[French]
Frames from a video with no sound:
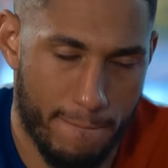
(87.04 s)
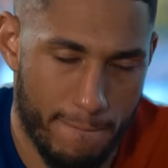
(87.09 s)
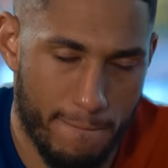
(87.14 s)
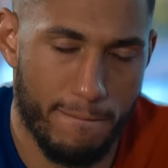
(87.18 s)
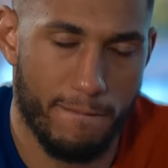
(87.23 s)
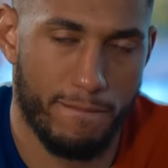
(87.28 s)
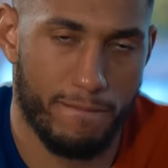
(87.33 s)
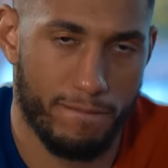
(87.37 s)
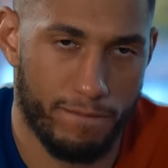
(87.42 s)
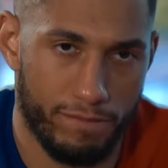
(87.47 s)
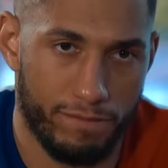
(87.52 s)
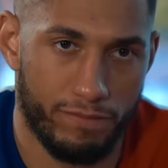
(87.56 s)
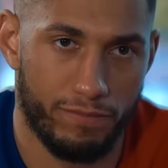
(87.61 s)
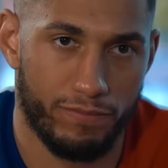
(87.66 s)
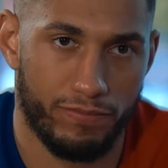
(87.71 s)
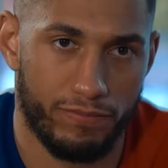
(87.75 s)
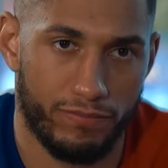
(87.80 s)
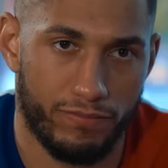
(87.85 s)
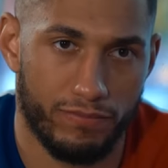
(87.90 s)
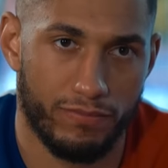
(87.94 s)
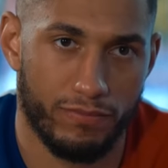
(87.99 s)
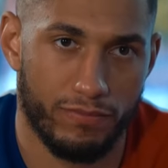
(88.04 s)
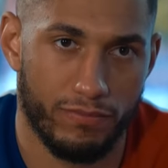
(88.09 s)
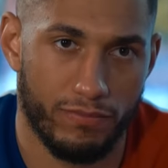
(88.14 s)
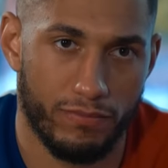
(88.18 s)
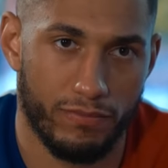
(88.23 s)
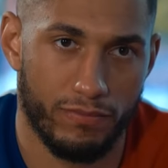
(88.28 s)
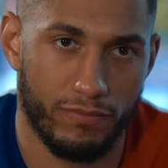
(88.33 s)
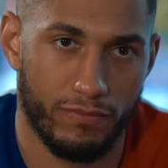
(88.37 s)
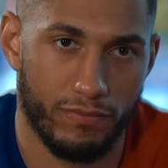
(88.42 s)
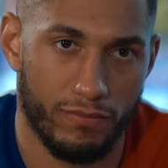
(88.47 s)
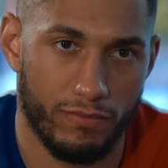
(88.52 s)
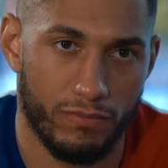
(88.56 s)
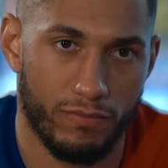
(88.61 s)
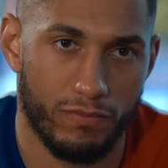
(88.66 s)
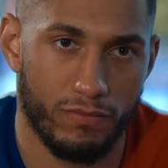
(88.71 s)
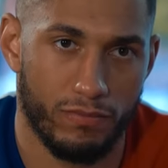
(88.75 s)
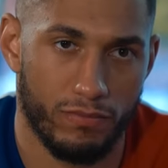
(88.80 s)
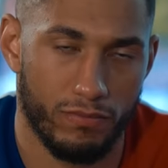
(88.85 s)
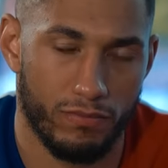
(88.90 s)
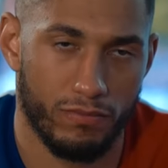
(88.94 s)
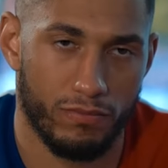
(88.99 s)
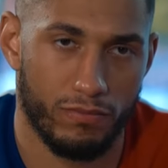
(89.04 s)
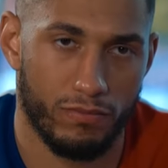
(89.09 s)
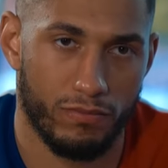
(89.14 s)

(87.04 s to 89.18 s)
moi personnellement j'ai connu cette ville par la